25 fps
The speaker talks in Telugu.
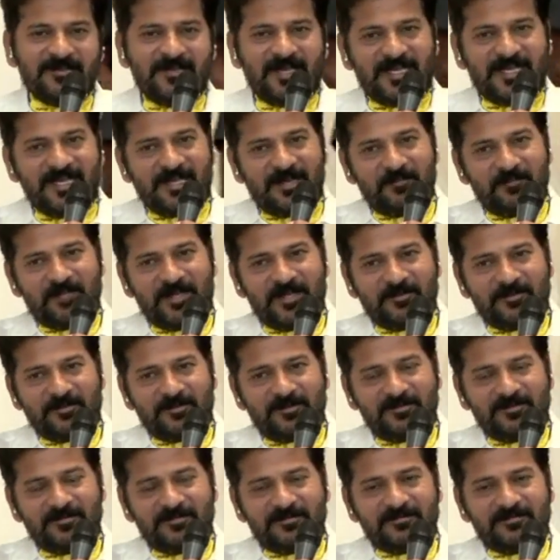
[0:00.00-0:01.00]
అయ్యా మేము
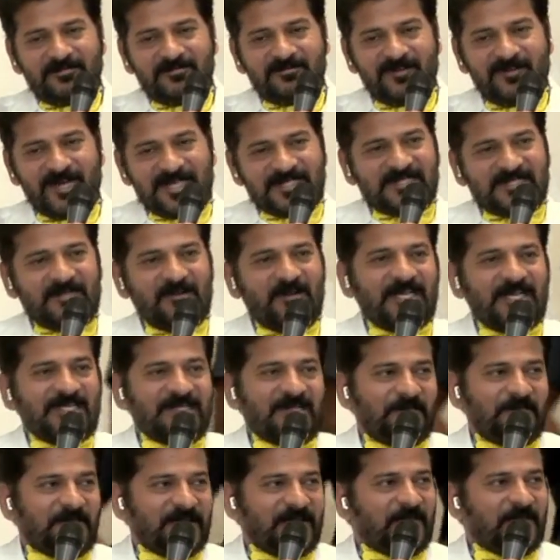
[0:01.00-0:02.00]
వాస్తవాలు
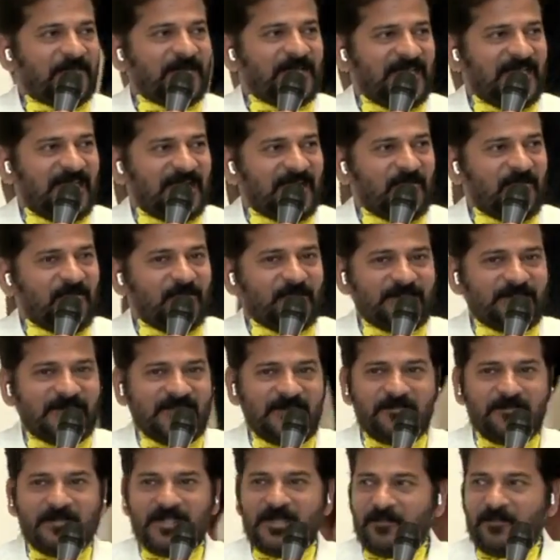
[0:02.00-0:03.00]
చెప్పినప్పుడు ఏకపోతే
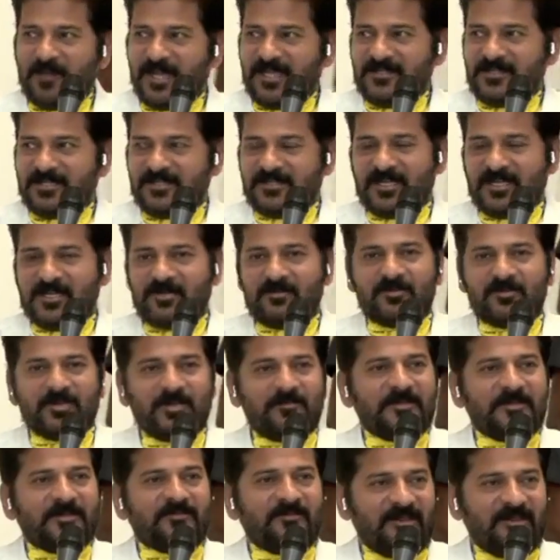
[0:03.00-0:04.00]
మీ బాధ్యతలు కూడా
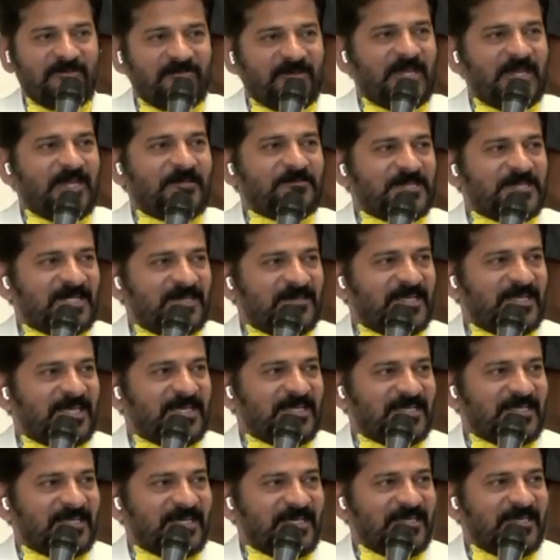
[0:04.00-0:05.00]
మీరు వైఫల్యం
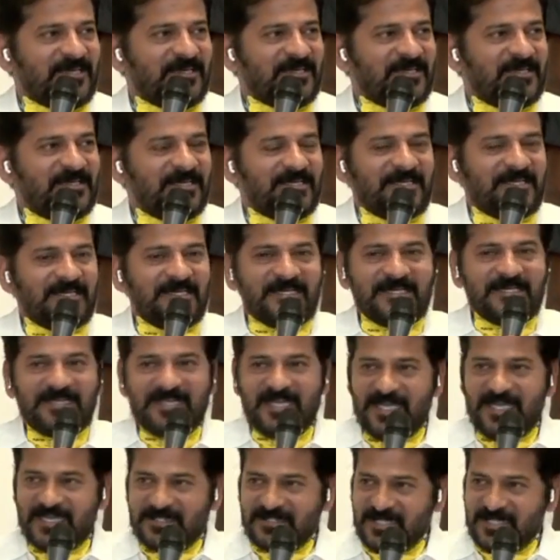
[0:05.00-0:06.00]
చెందినట్టే
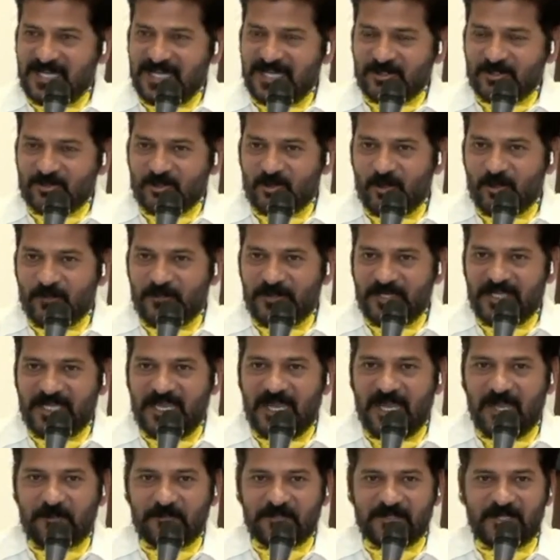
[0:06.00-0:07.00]
కేసీఆర్ దోపిడీ
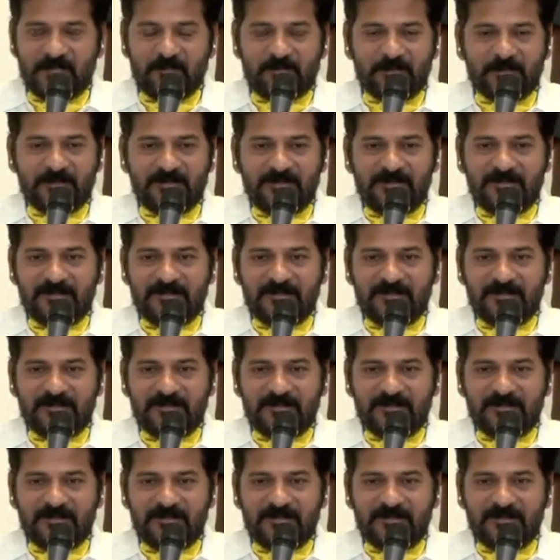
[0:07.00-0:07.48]
ఆపినప్పుడు